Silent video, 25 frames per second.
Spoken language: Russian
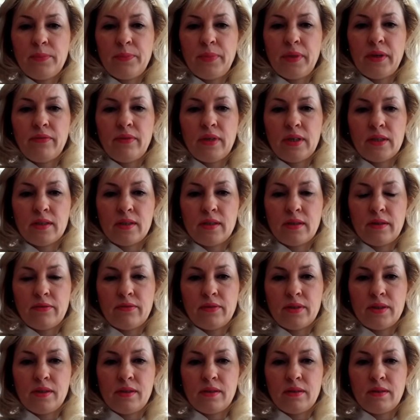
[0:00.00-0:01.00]
всех
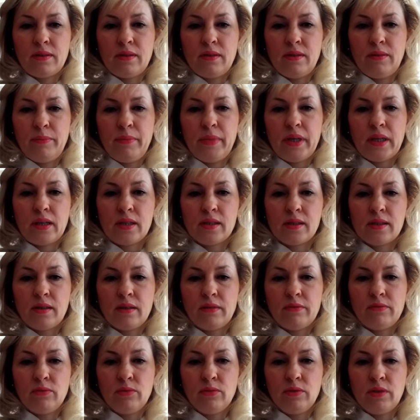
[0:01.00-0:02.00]
приветствовать.
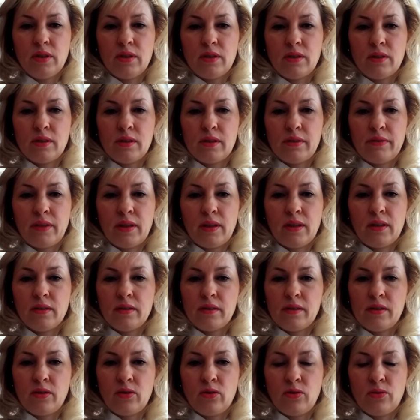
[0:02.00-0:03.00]
Меня зовут
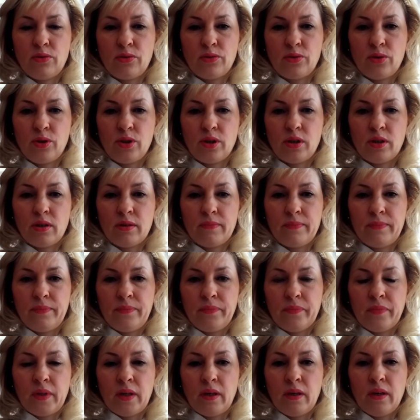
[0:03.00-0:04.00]
Светлана Сидорчик.
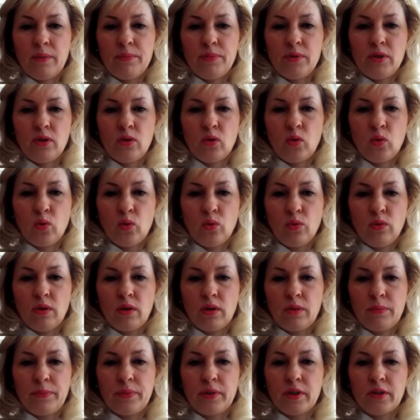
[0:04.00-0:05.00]
Я
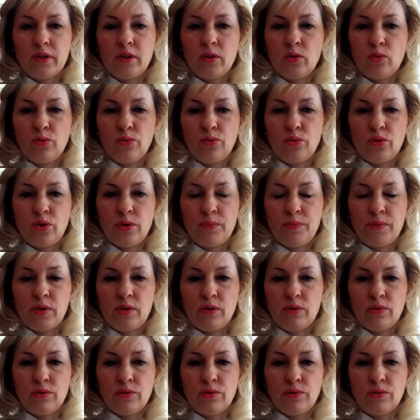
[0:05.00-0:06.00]
психолог, практикующий
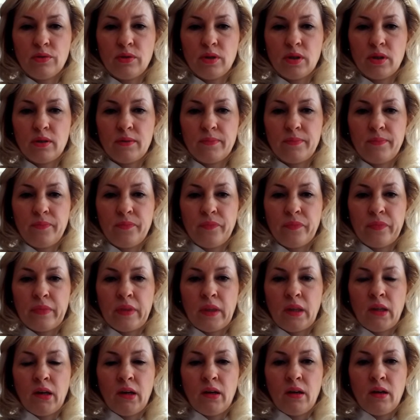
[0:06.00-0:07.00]
психолог.
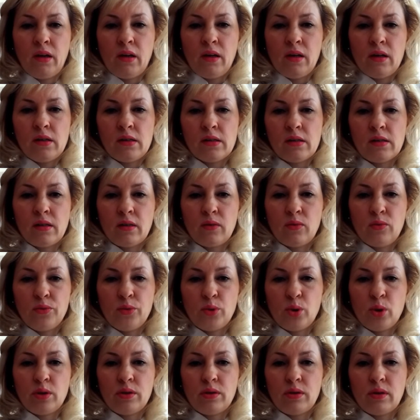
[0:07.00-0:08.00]

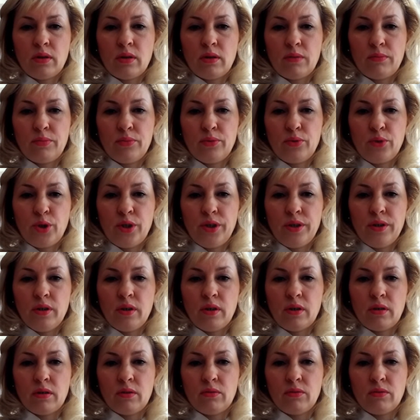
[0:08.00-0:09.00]
Закончила
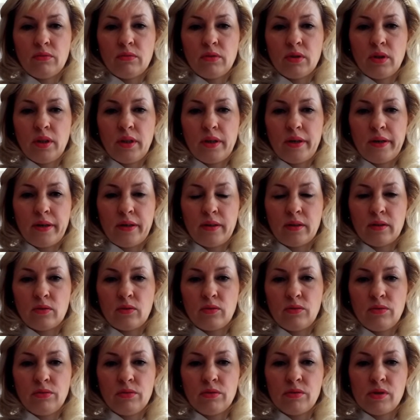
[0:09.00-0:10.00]
обучение
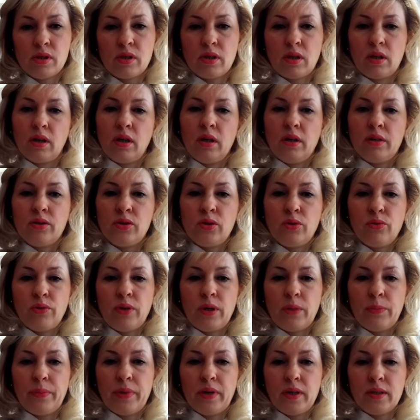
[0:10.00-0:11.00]
онлайн-курс
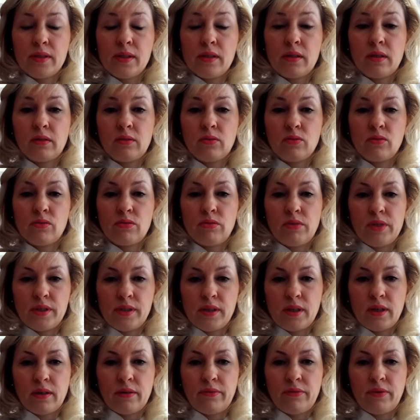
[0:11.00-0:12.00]
«Теория практика
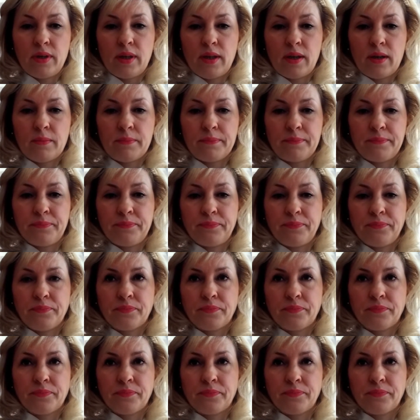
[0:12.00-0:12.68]
консультирования».